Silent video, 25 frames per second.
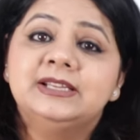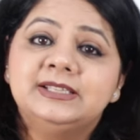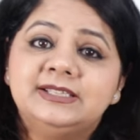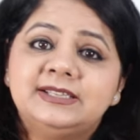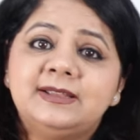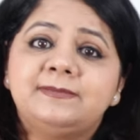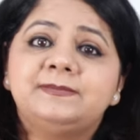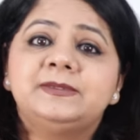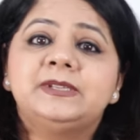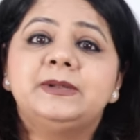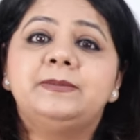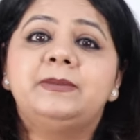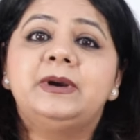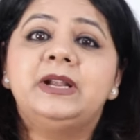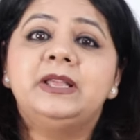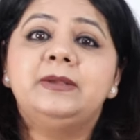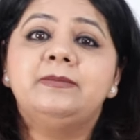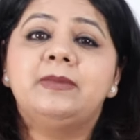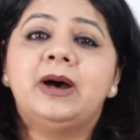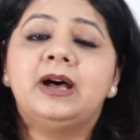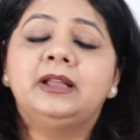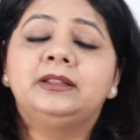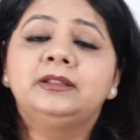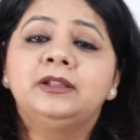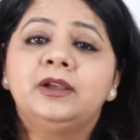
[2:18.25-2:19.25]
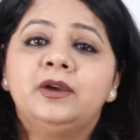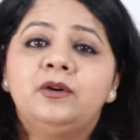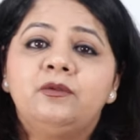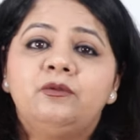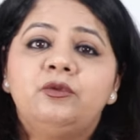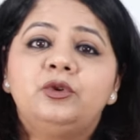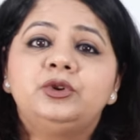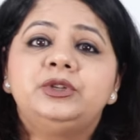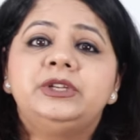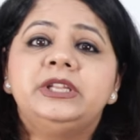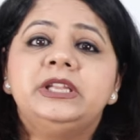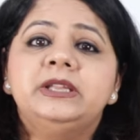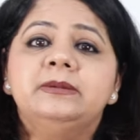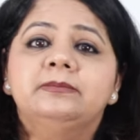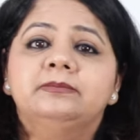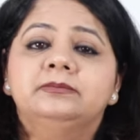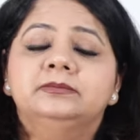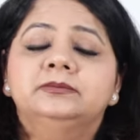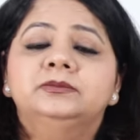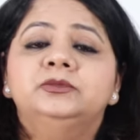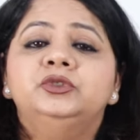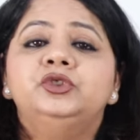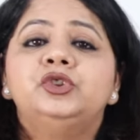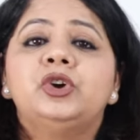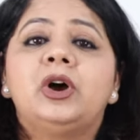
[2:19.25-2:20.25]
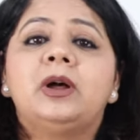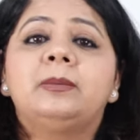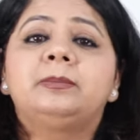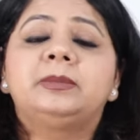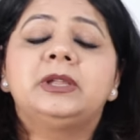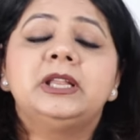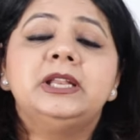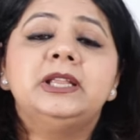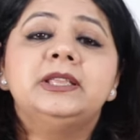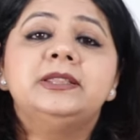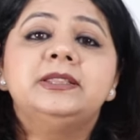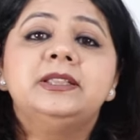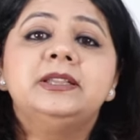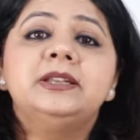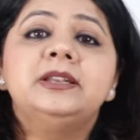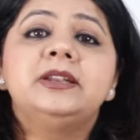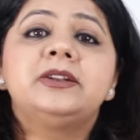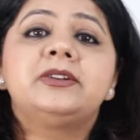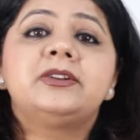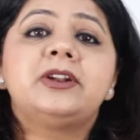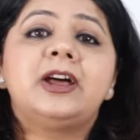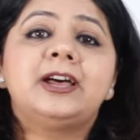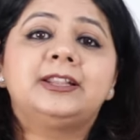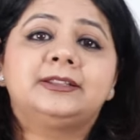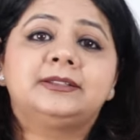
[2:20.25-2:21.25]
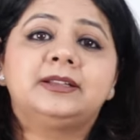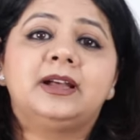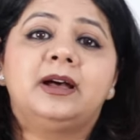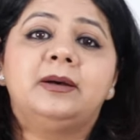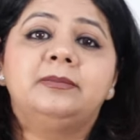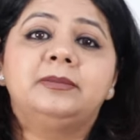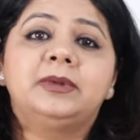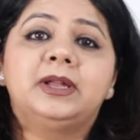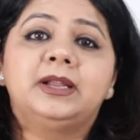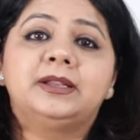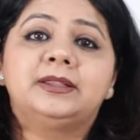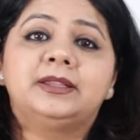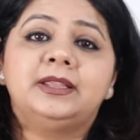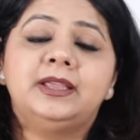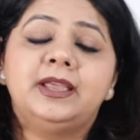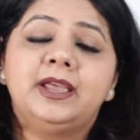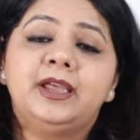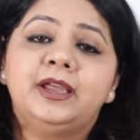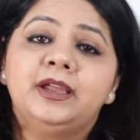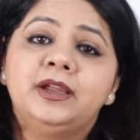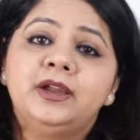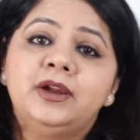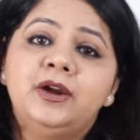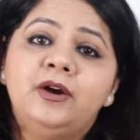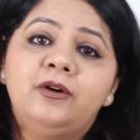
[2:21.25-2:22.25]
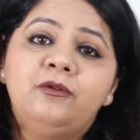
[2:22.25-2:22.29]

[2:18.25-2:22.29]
सबसे बड़ी बात वो टीम जो आपके लिए दिन रात काम करती है